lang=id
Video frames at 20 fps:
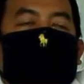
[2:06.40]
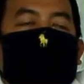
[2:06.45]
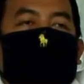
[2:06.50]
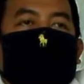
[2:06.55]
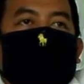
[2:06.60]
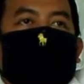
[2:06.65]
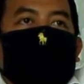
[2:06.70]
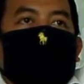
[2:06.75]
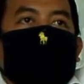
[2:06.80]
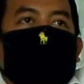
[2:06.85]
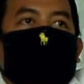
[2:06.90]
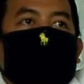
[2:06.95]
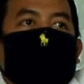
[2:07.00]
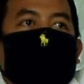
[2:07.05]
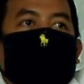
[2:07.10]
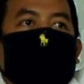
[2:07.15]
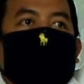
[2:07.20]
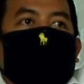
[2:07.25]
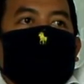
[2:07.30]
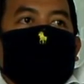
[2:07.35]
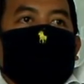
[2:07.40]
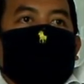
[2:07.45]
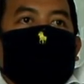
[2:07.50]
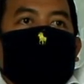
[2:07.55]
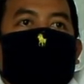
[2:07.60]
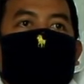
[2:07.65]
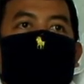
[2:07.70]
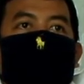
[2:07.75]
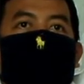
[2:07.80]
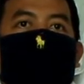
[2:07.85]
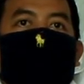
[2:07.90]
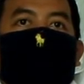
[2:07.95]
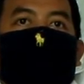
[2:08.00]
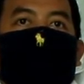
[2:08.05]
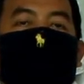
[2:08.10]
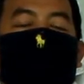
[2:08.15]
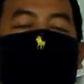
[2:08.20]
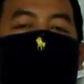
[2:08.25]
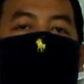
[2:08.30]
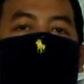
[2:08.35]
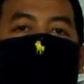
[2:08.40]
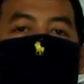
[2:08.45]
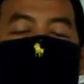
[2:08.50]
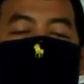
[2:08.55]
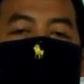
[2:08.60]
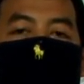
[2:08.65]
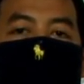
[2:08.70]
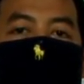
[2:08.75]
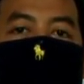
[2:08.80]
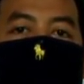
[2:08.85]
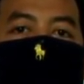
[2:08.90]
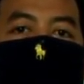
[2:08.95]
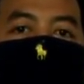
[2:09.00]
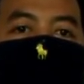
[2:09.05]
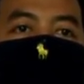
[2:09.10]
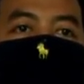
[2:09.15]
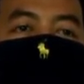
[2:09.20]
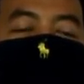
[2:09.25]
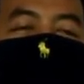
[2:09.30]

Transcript: kita terhindar dari virus corona.